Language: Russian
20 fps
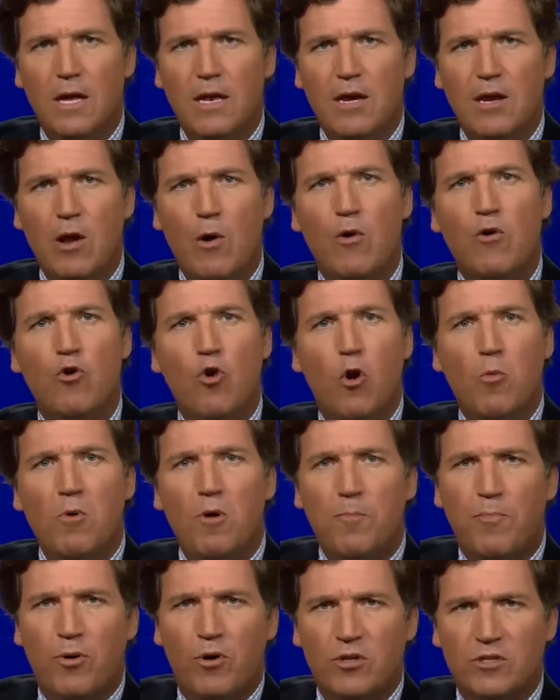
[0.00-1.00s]
У
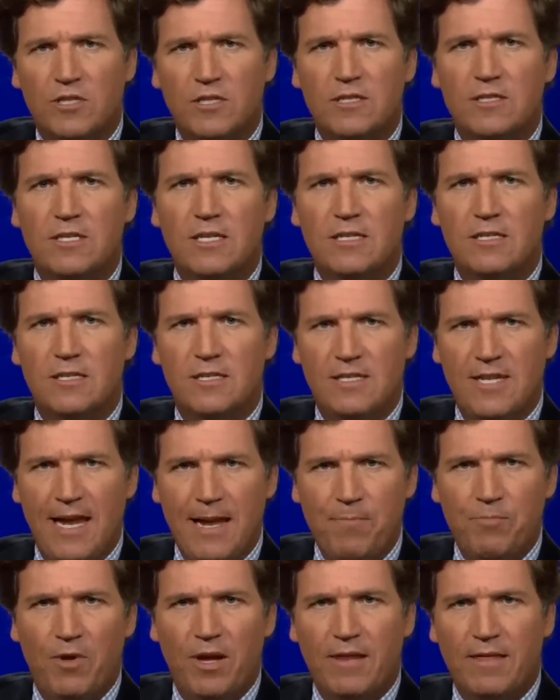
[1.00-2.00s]
нормального человека
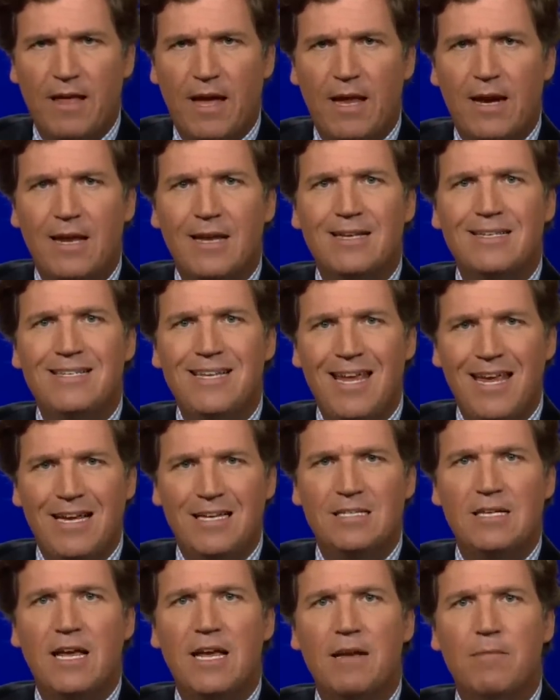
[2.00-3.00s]
перехватывает дыхание,
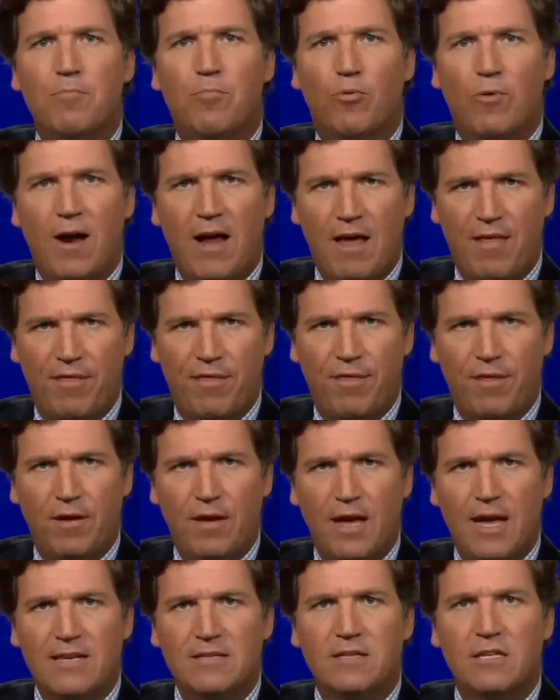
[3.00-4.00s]
когда он видит
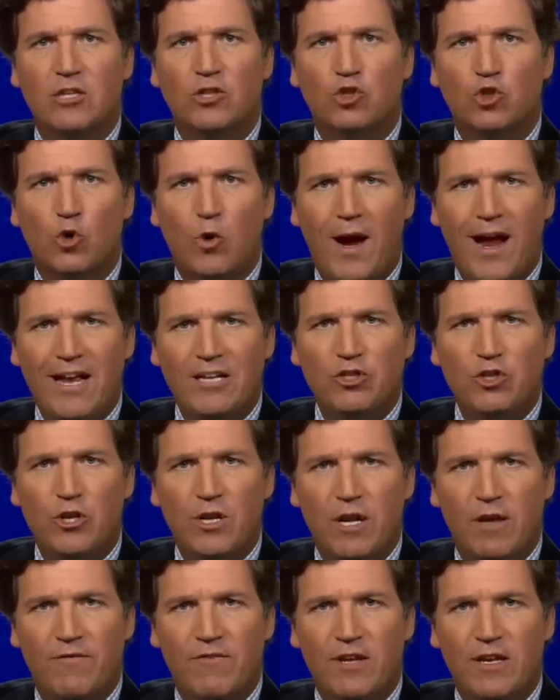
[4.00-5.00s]
такое, когда он
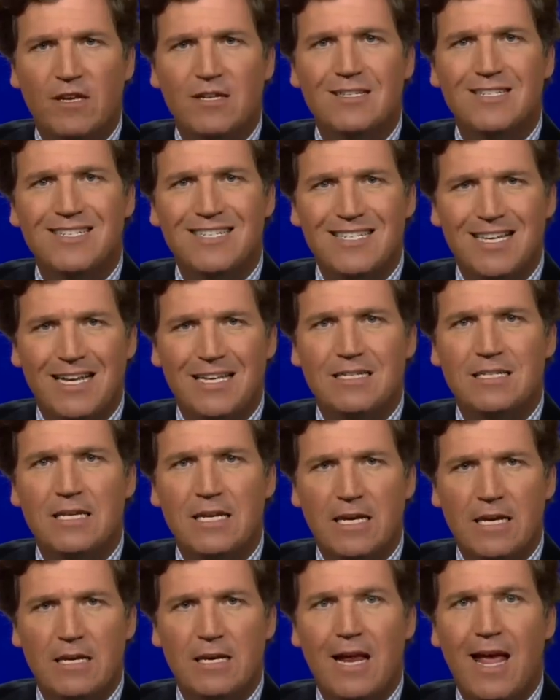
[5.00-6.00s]
осмысливает трагедию.
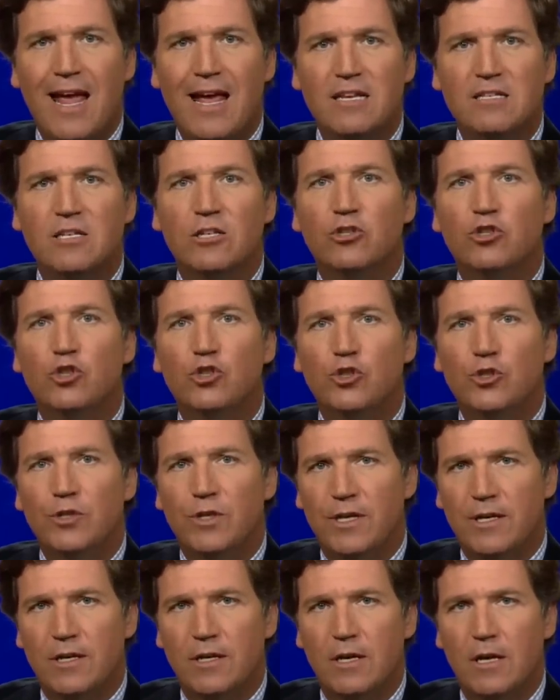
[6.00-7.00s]
Так и должно
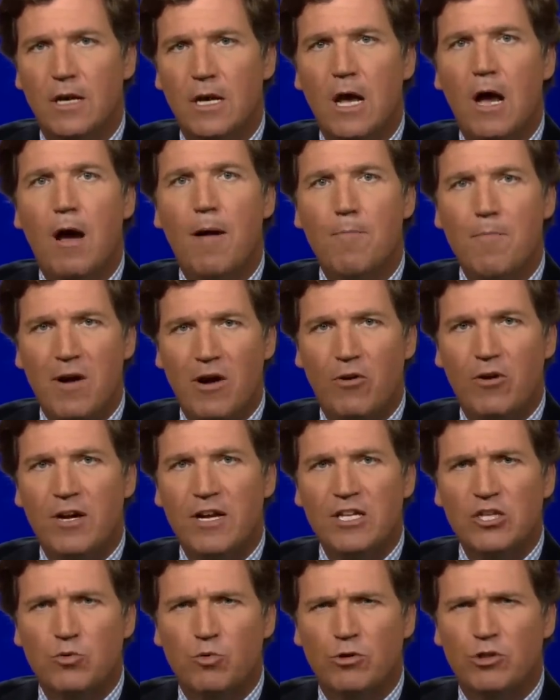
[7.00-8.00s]
быть.
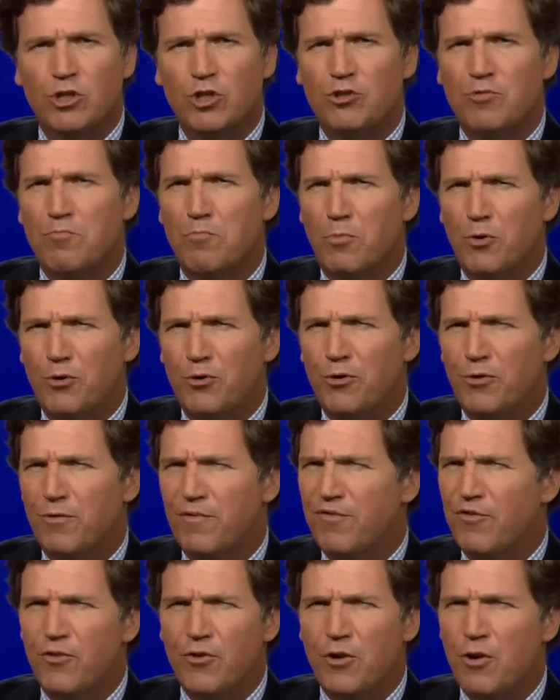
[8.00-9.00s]
Американцев просто
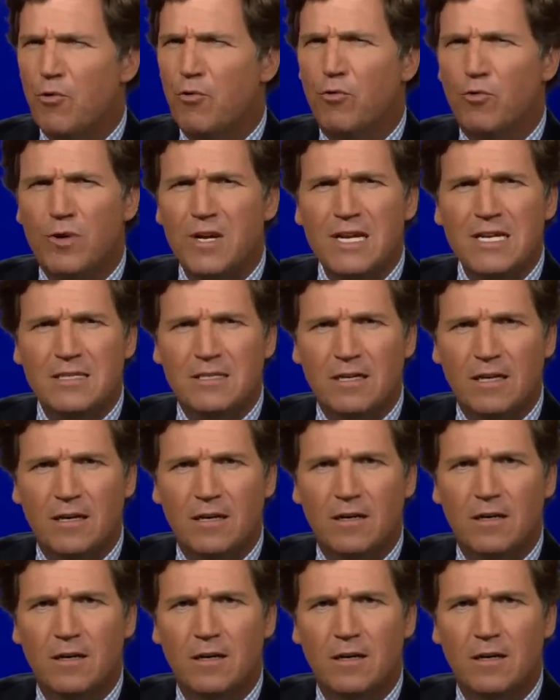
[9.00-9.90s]
убивают без причины.